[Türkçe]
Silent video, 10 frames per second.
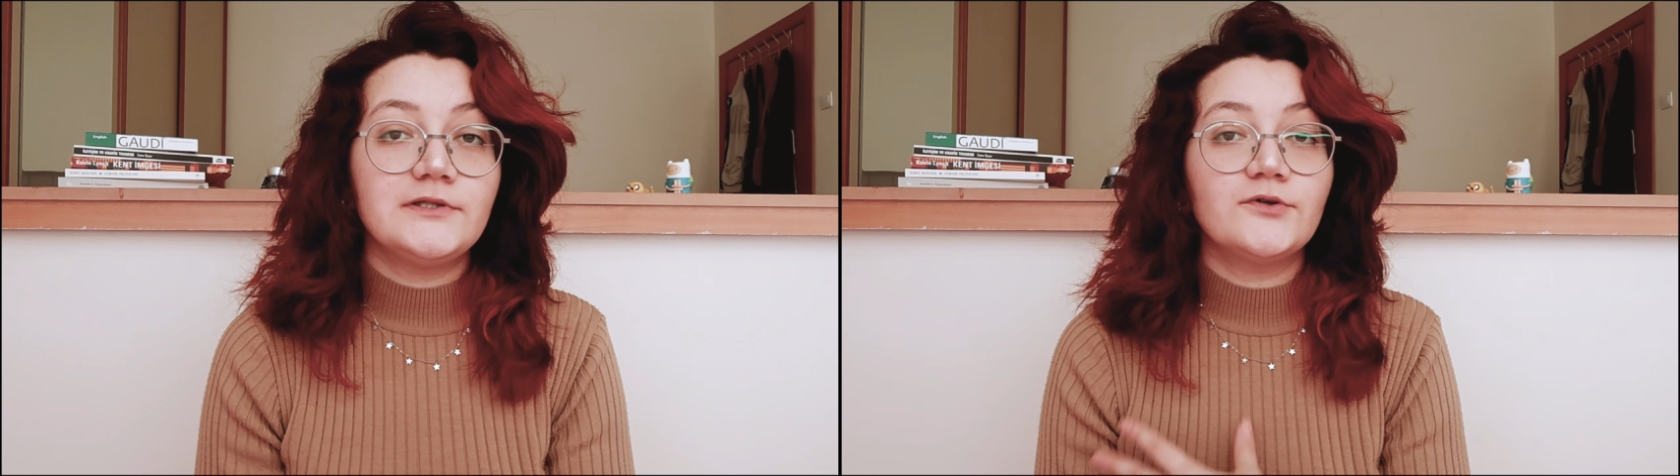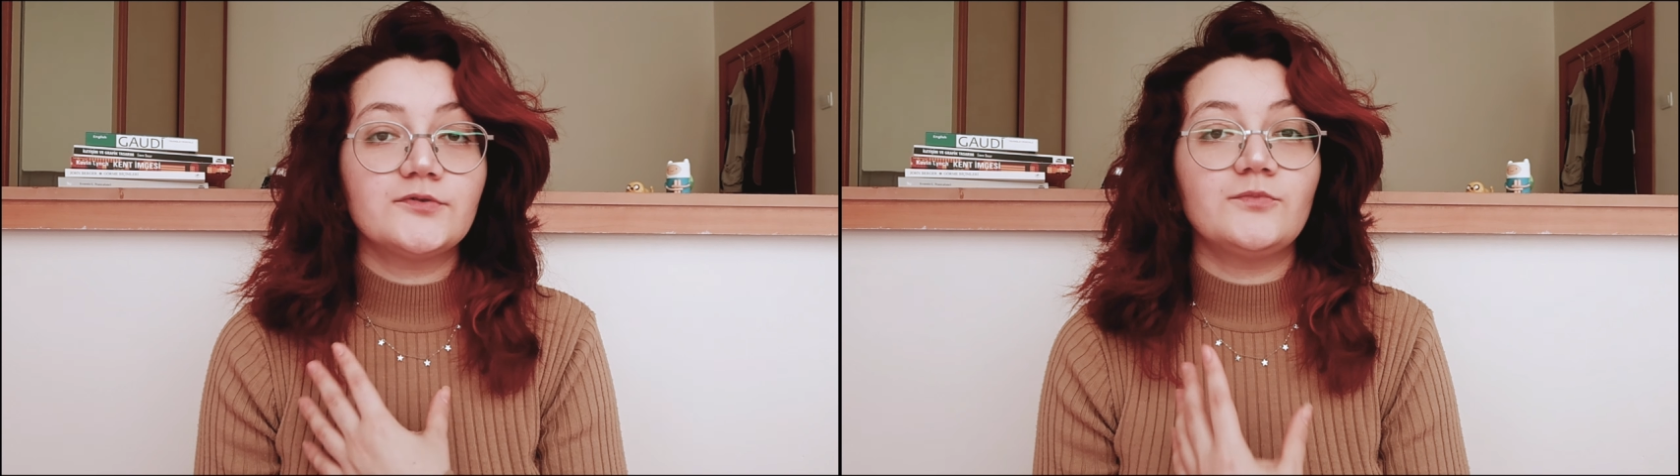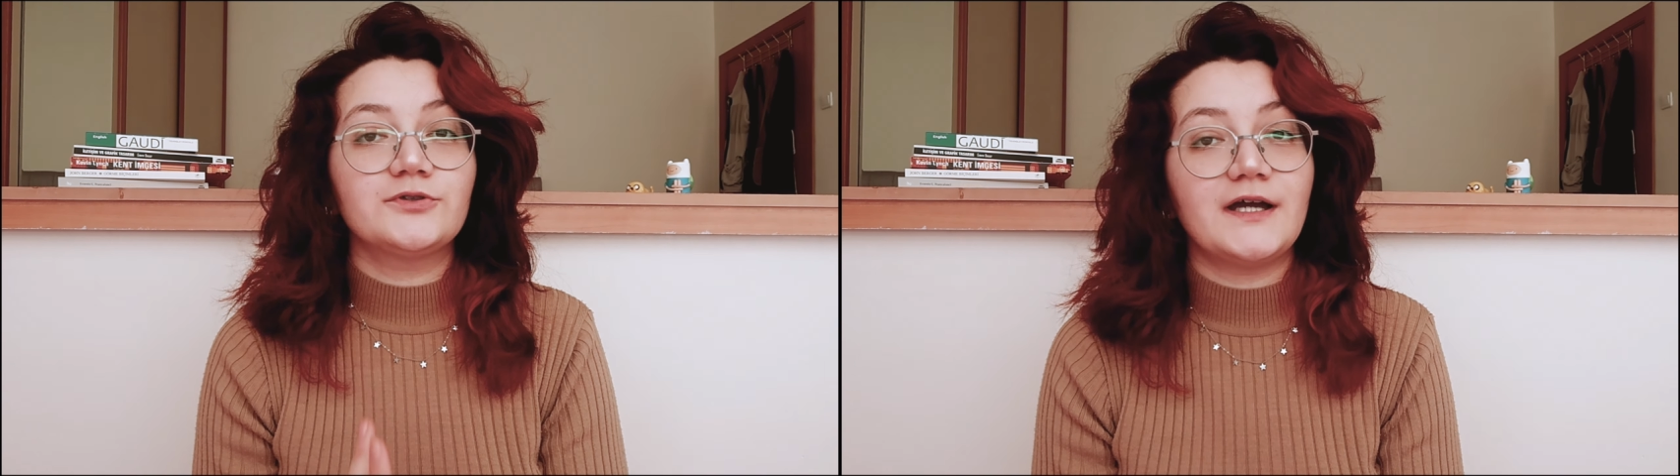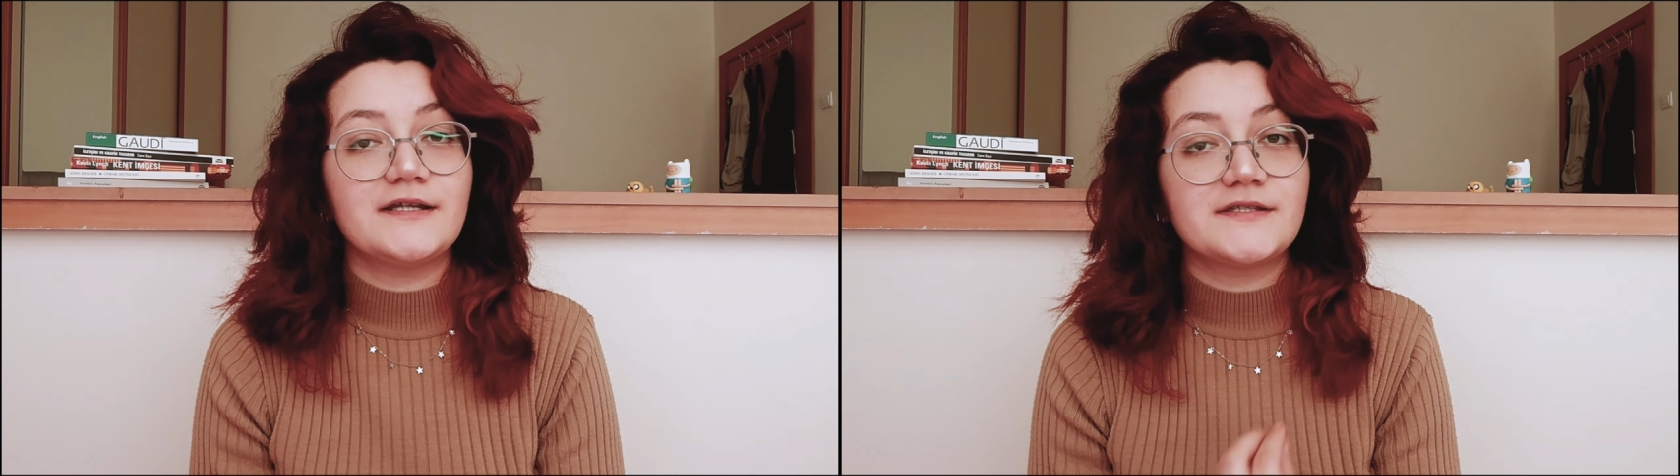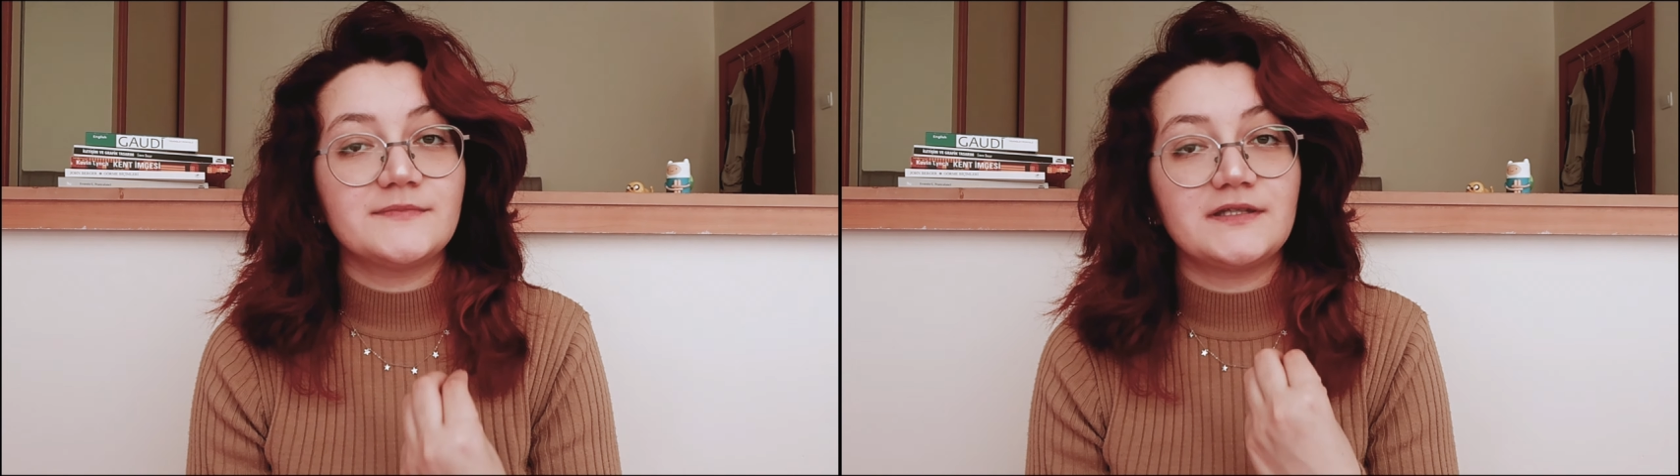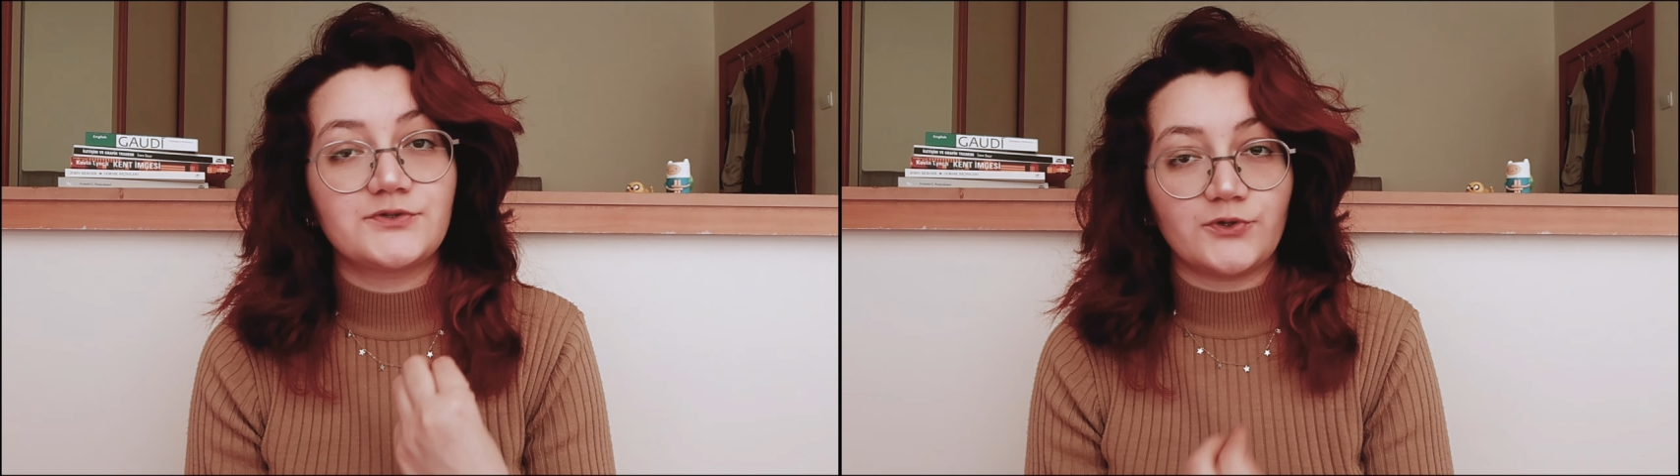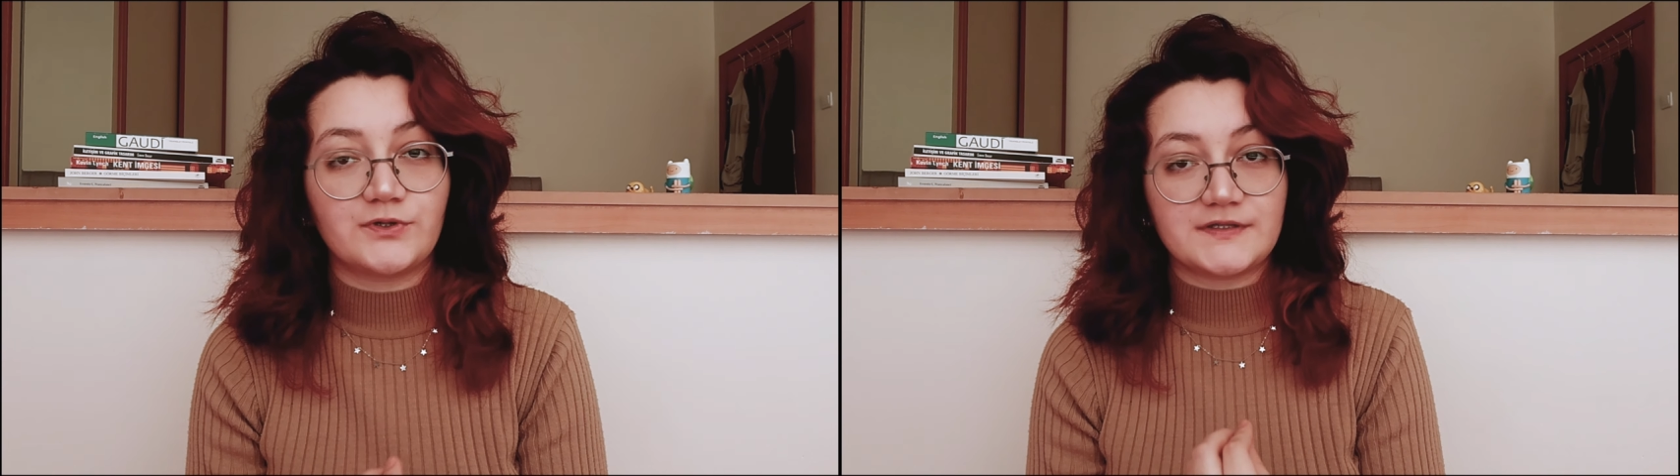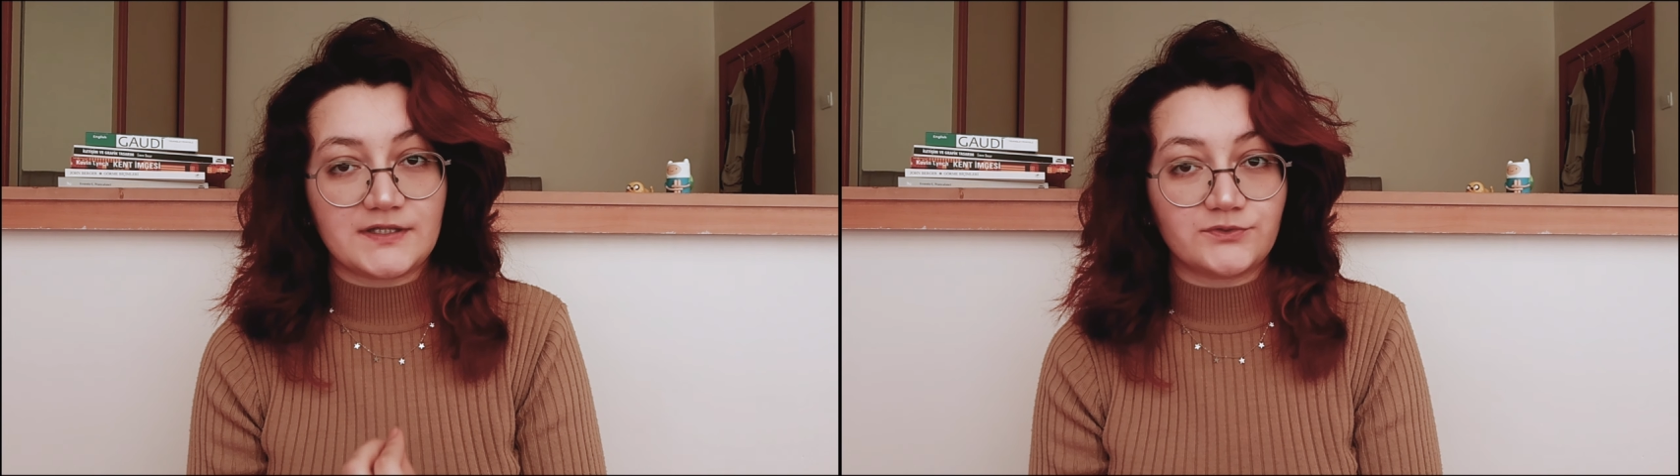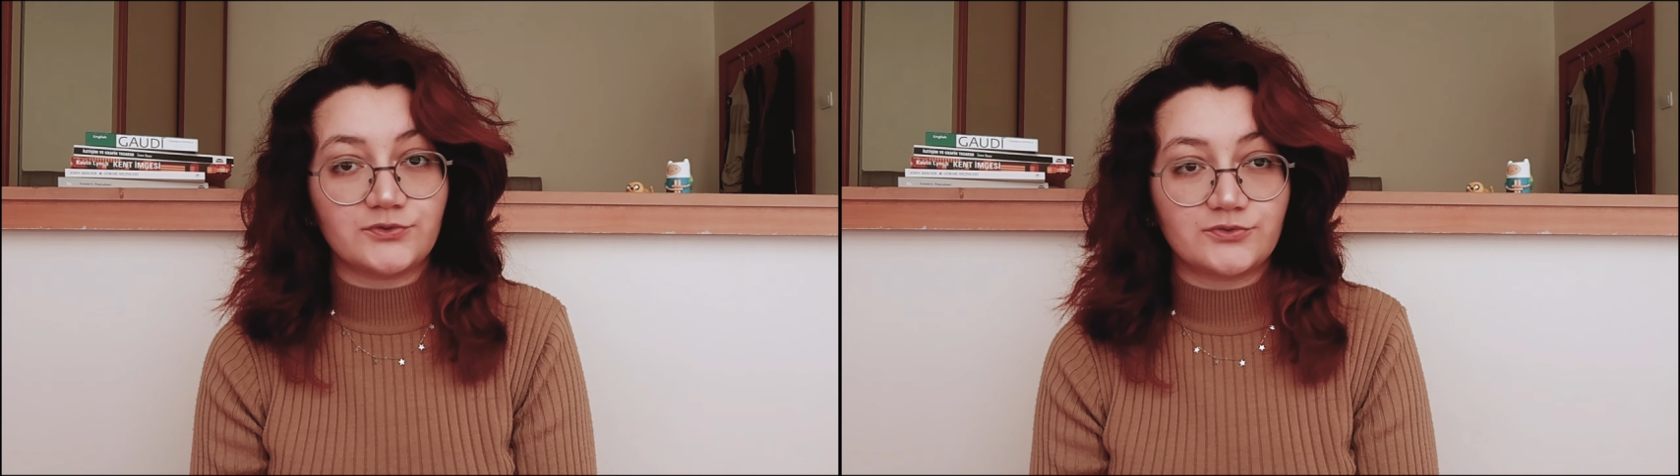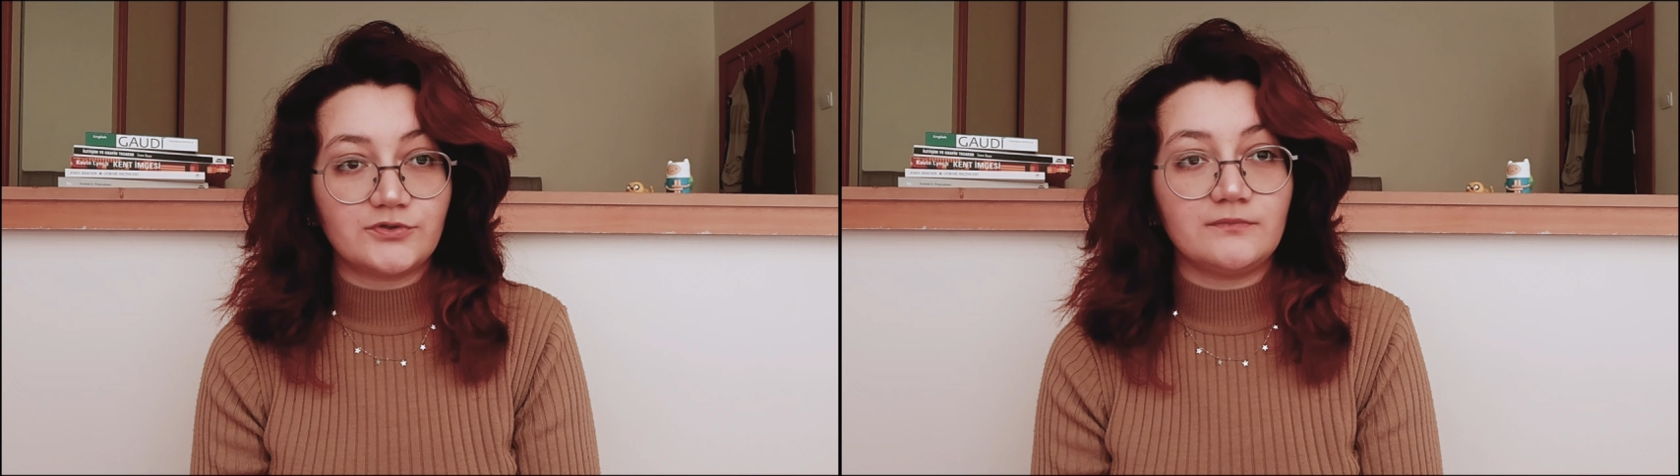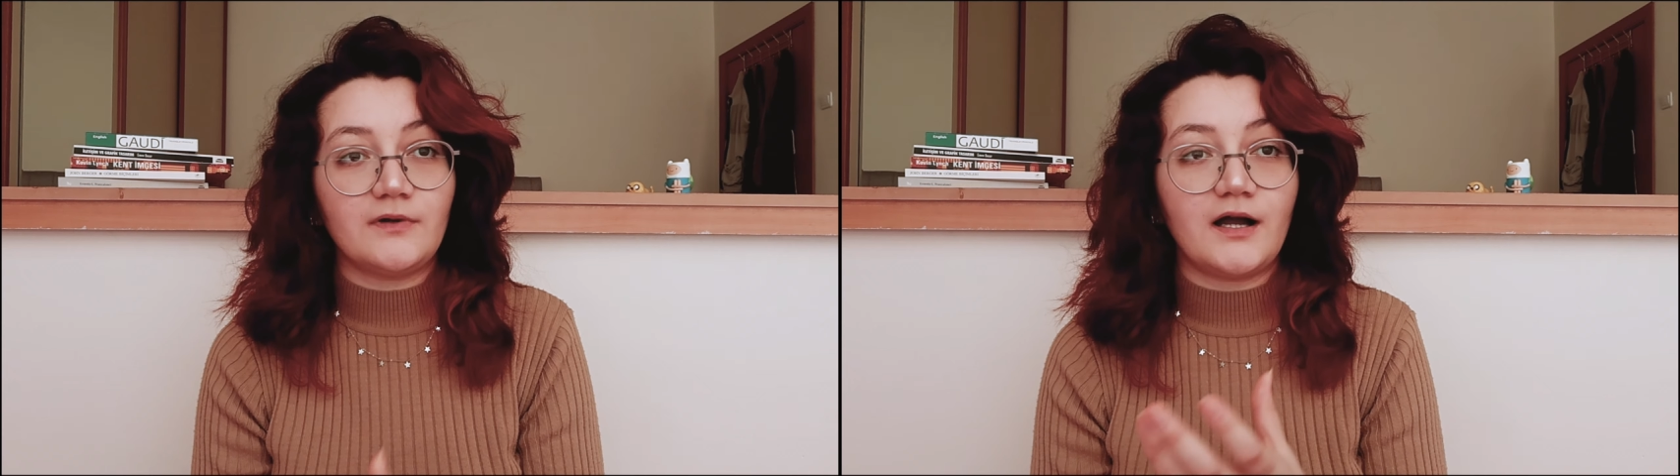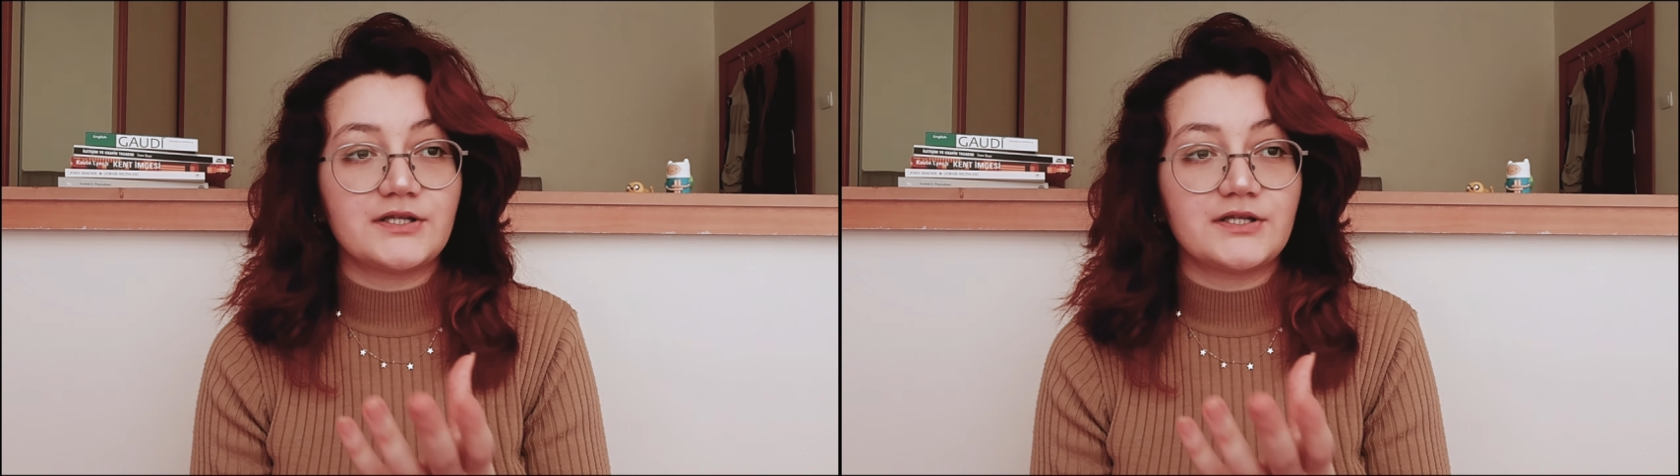Biliyorum modernizmi de çok kısa tuttum